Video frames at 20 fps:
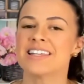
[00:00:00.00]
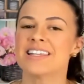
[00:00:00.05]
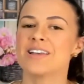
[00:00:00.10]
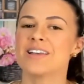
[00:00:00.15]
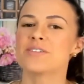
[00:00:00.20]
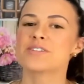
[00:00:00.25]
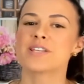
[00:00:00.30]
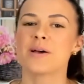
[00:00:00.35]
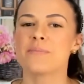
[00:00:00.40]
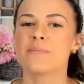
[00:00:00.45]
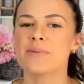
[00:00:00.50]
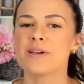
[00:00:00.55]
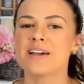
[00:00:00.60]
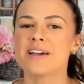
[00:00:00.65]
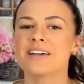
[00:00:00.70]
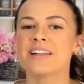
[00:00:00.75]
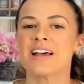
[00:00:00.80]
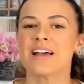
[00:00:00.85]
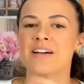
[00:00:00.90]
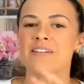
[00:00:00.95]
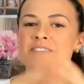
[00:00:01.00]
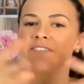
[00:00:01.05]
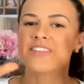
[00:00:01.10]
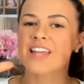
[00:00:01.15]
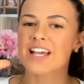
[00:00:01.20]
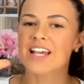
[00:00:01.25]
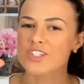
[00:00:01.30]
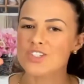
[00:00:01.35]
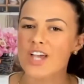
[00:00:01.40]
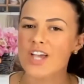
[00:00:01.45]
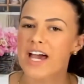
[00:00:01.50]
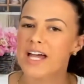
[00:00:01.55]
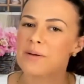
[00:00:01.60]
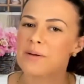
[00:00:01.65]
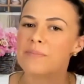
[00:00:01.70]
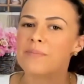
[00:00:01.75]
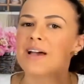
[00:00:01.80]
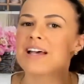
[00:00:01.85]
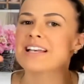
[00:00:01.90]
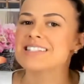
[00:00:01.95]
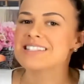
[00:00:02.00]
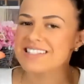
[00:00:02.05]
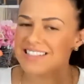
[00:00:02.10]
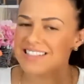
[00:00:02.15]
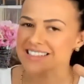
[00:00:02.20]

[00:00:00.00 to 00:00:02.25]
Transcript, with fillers: não saber deixar a peça